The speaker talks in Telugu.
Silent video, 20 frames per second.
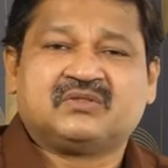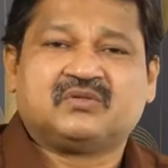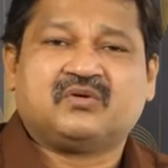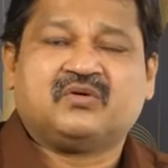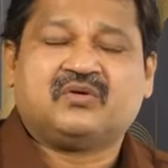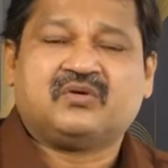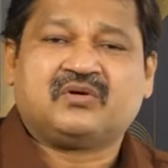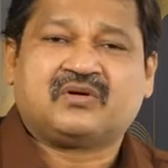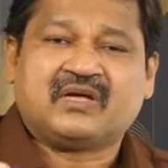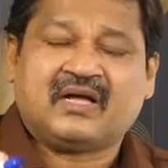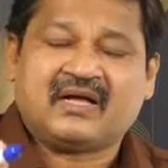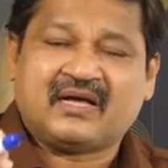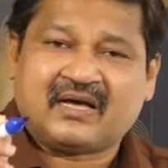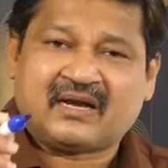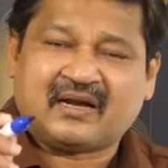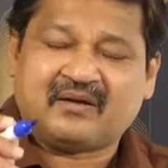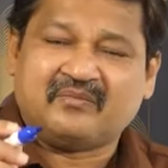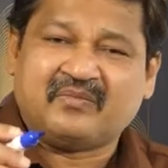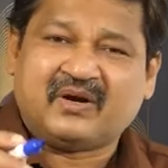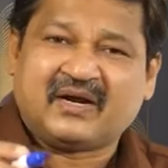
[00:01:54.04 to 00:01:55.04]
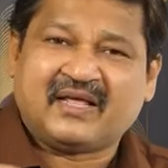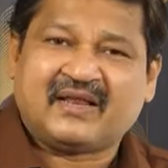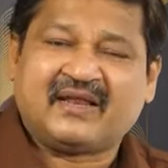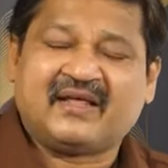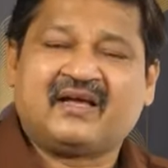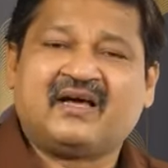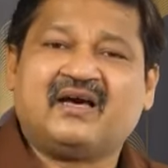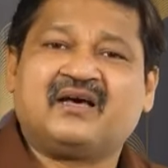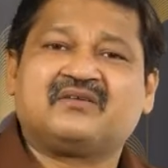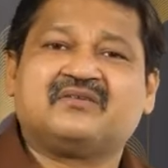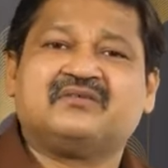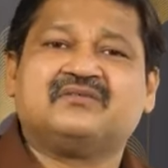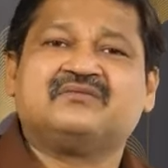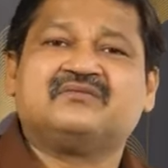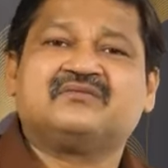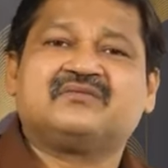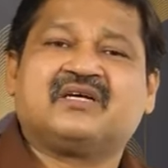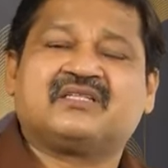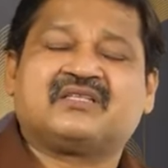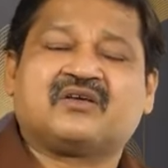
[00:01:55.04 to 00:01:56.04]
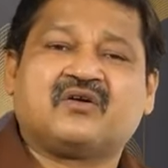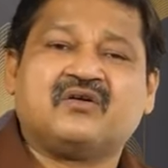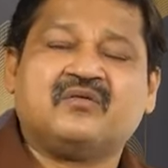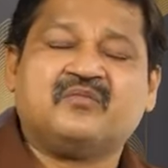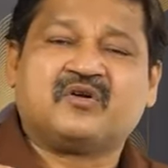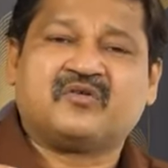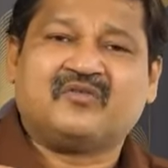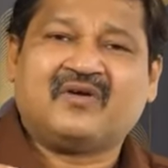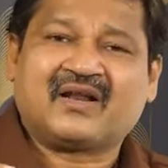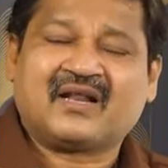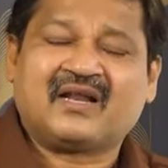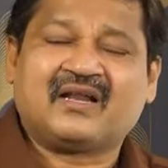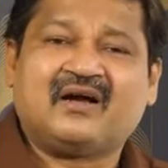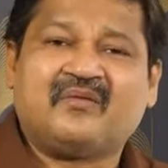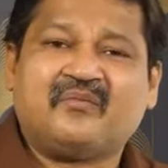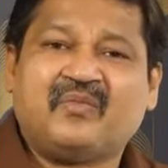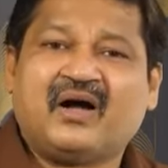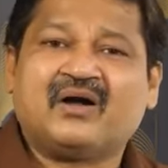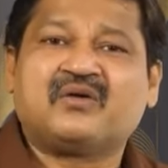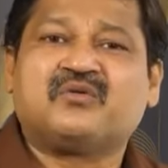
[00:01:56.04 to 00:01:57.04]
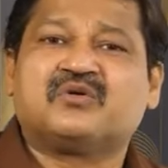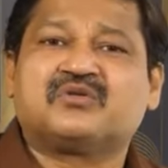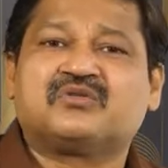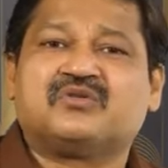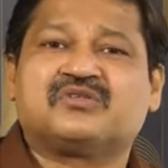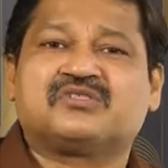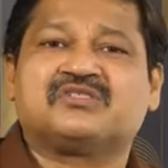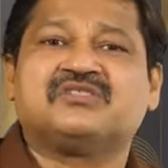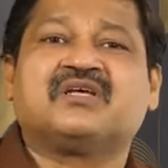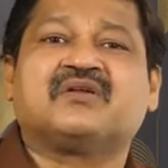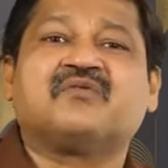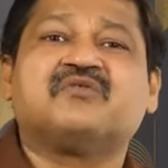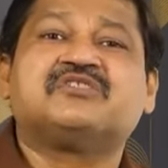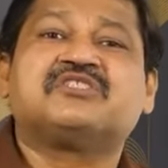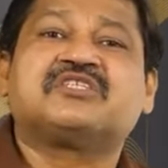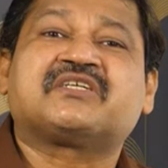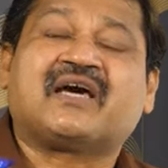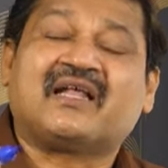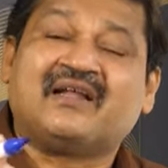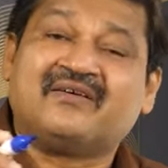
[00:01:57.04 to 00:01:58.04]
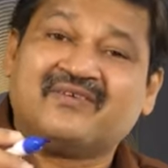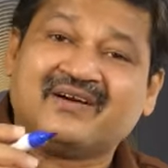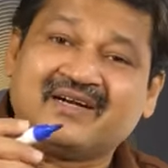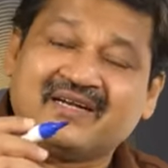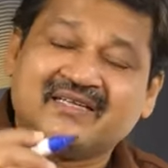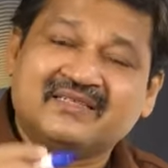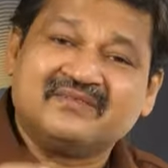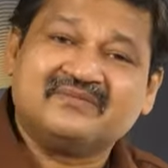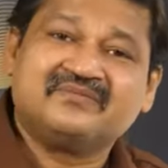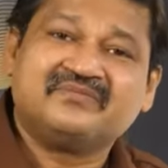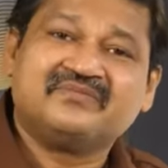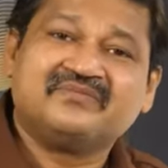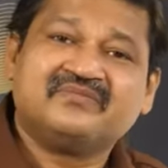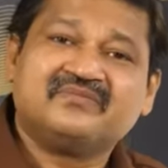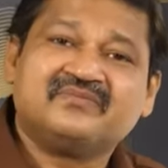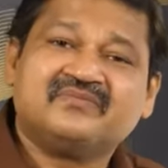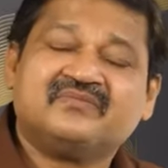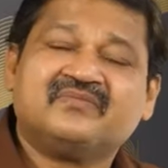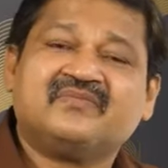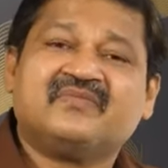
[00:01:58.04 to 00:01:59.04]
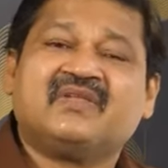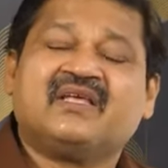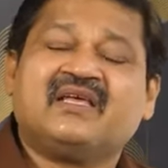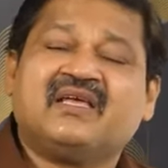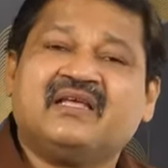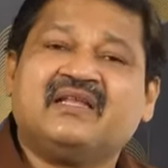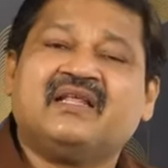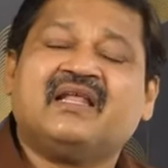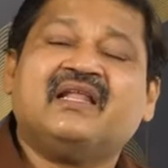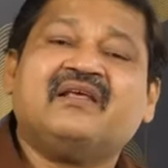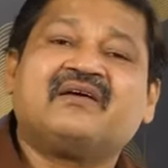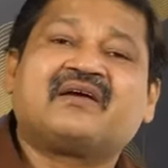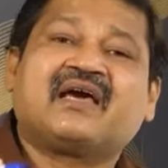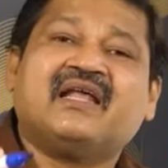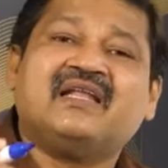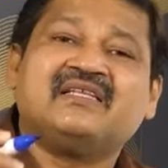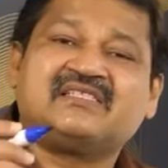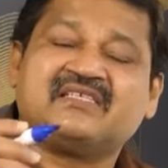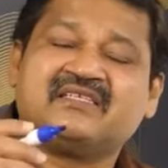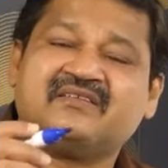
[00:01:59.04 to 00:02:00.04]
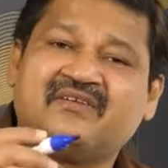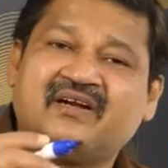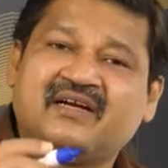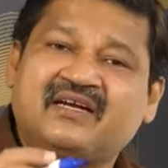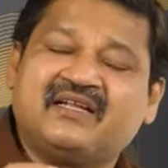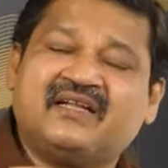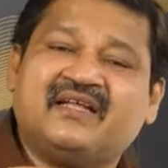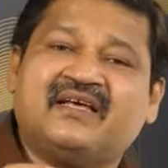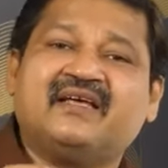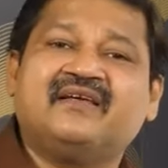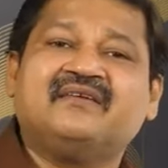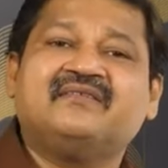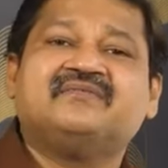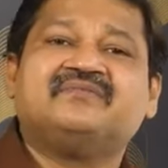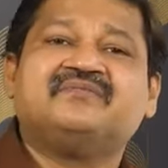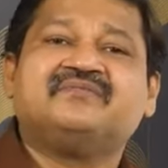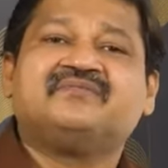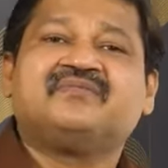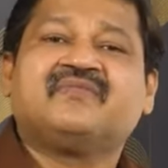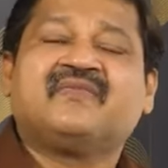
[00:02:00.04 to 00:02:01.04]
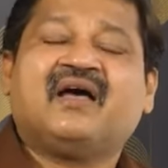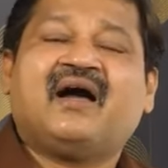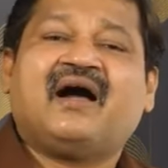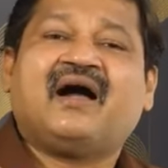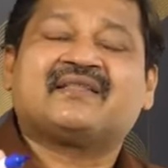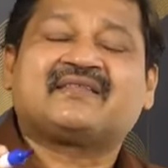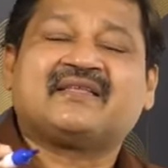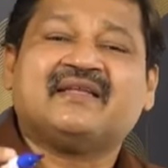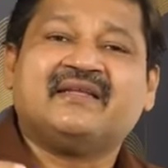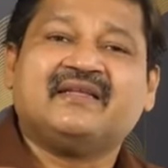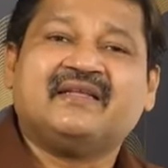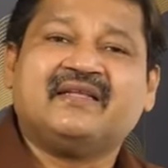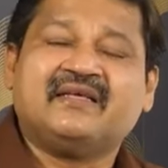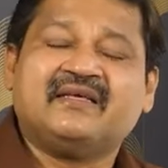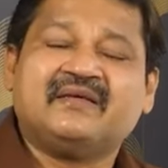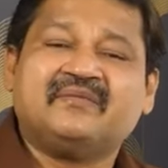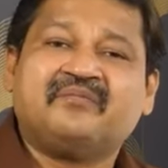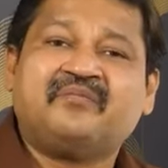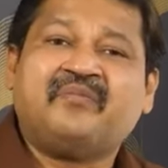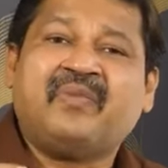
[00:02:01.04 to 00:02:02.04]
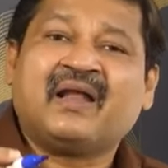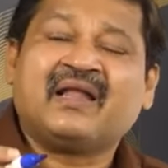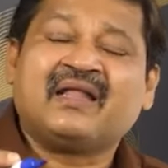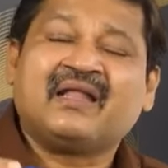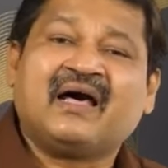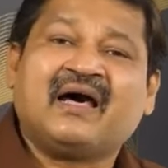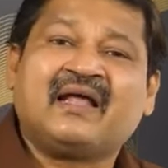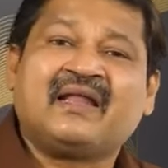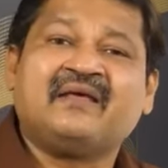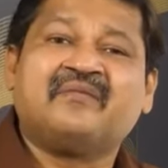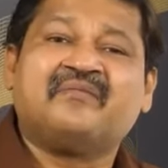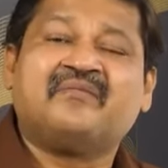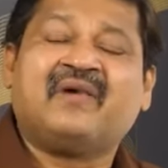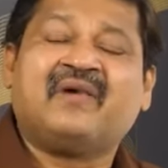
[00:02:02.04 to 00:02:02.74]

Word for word: సో గంగారాం బడేరే గారు గత రెండు మూడు వారాలుగా బాగా గుర్తొస్తున్నారు వచ్చి కలవండి ఈయన వెళ్ళి కలిసిన వెంటనే అతన్ని బల్లారి